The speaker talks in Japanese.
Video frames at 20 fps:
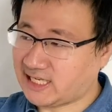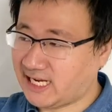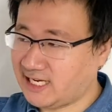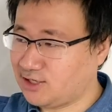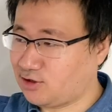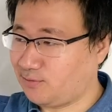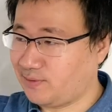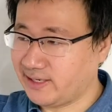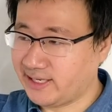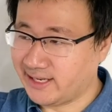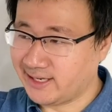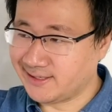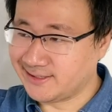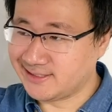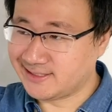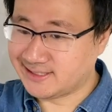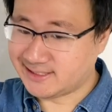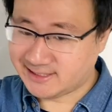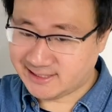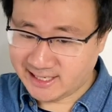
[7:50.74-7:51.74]
最後まで
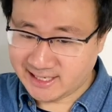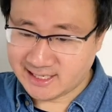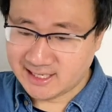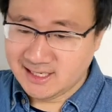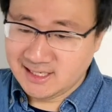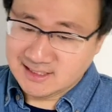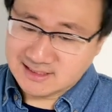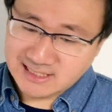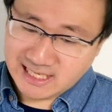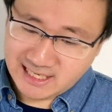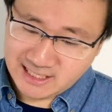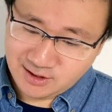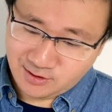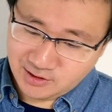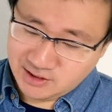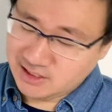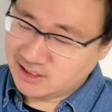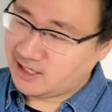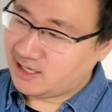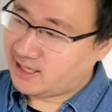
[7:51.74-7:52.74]
行って、最
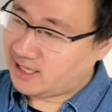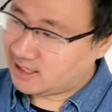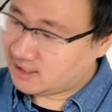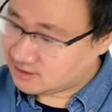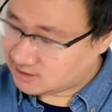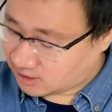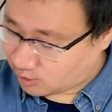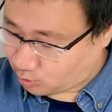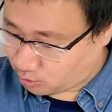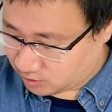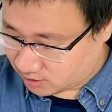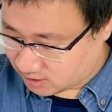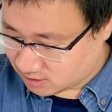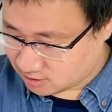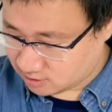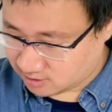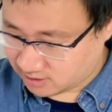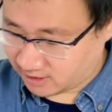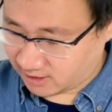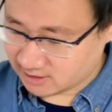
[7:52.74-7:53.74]
後に値段じゃあこれで
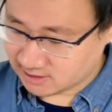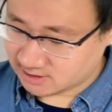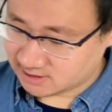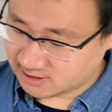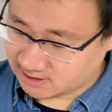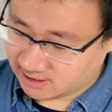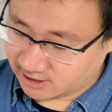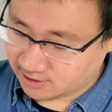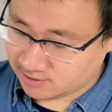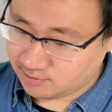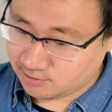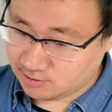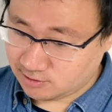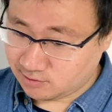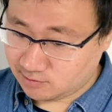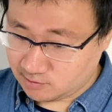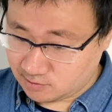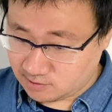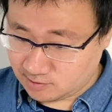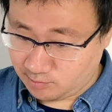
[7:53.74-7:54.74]
すって感じで、
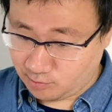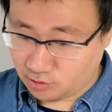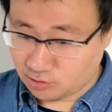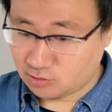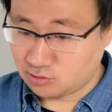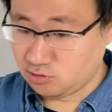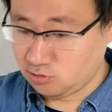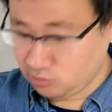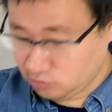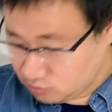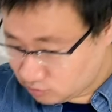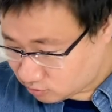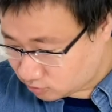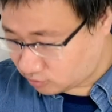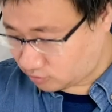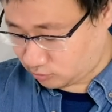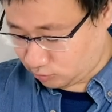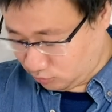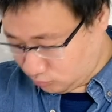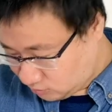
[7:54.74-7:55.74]
もう、うん、
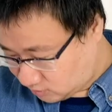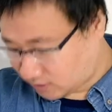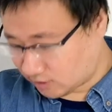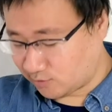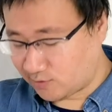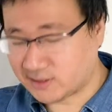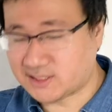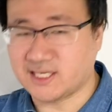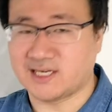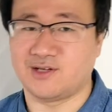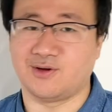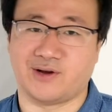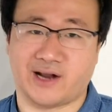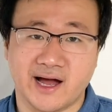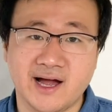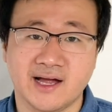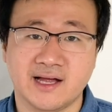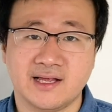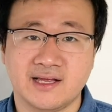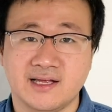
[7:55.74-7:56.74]
うんって言わせるよう
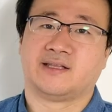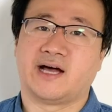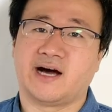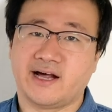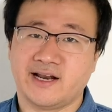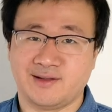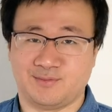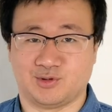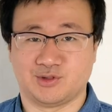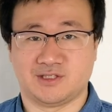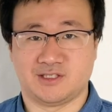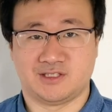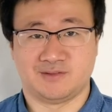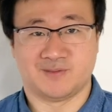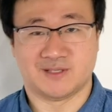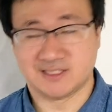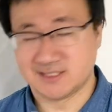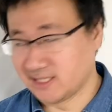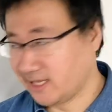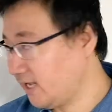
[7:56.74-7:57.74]
な流れに持って
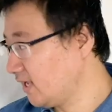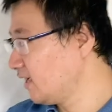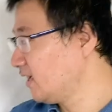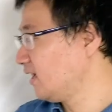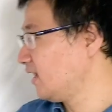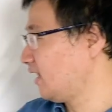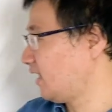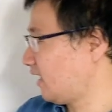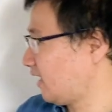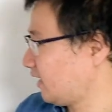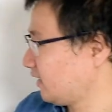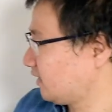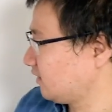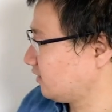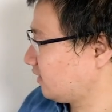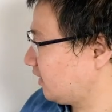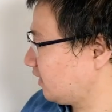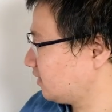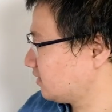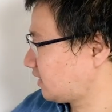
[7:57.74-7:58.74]
きますね。はい。な
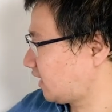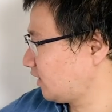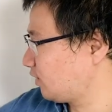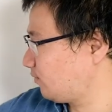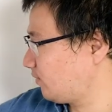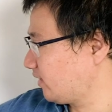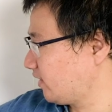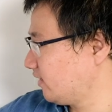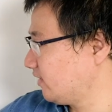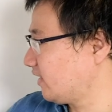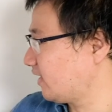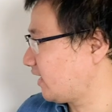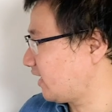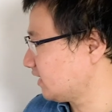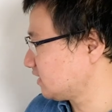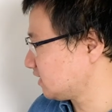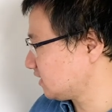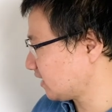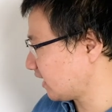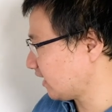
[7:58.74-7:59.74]
ので、最後まで値段
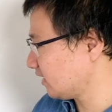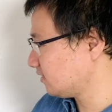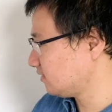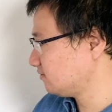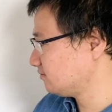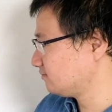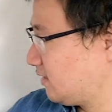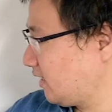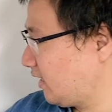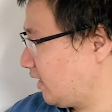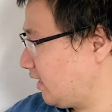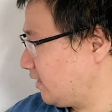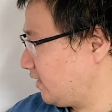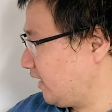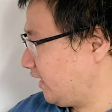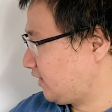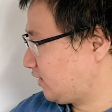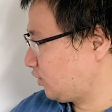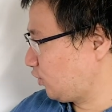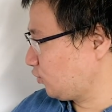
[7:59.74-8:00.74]
開示しない。で、
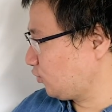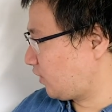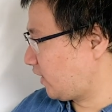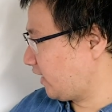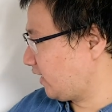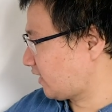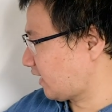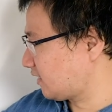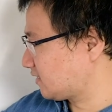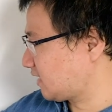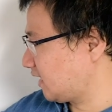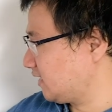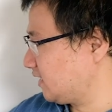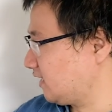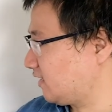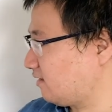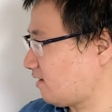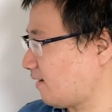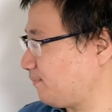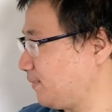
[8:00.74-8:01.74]
ネットとかでたくさん
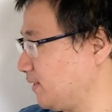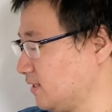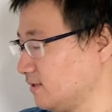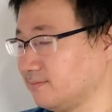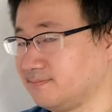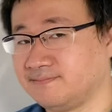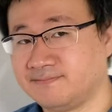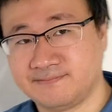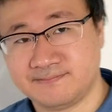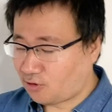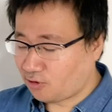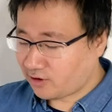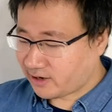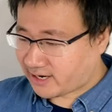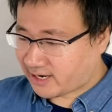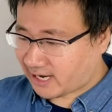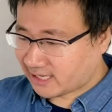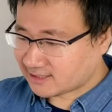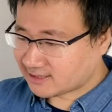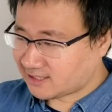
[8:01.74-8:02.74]
出てるアピール。こ
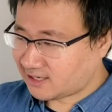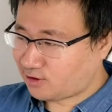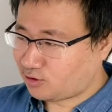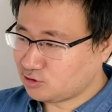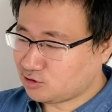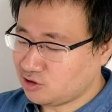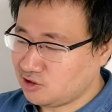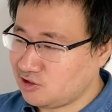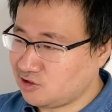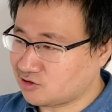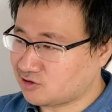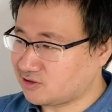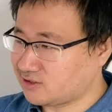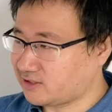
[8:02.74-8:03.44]
れ買ったことによっ